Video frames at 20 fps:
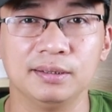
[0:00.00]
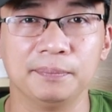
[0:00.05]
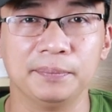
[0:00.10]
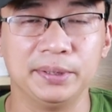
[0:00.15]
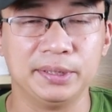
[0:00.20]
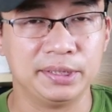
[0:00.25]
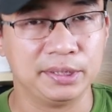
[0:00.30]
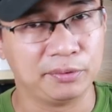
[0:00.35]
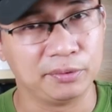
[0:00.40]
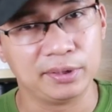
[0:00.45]

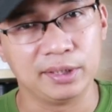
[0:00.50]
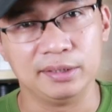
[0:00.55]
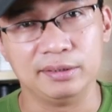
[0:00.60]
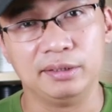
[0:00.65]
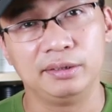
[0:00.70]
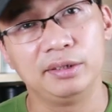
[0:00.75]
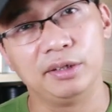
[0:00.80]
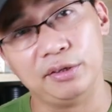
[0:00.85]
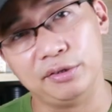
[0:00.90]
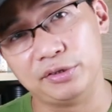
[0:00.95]
mình chỉ có thể
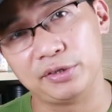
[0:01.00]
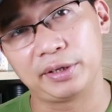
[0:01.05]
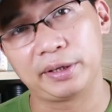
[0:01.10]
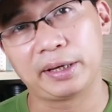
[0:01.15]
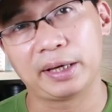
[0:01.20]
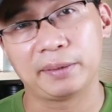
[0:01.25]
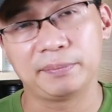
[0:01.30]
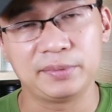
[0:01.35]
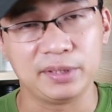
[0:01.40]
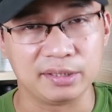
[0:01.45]
giới thiệu đến cho anh
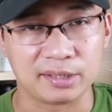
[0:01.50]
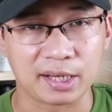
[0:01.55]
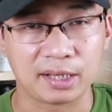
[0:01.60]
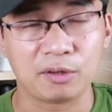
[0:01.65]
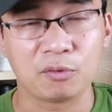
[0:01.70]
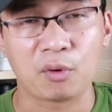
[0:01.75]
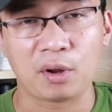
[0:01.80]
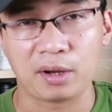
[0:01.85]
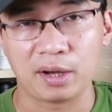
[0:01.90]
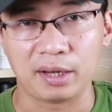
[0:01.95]
em 9 chai
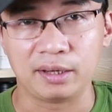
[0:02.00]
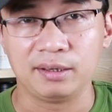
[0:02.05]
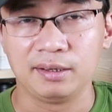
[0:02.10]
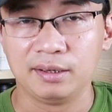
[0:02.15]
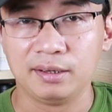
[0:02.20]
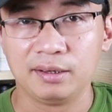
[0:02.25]
nước hoa này.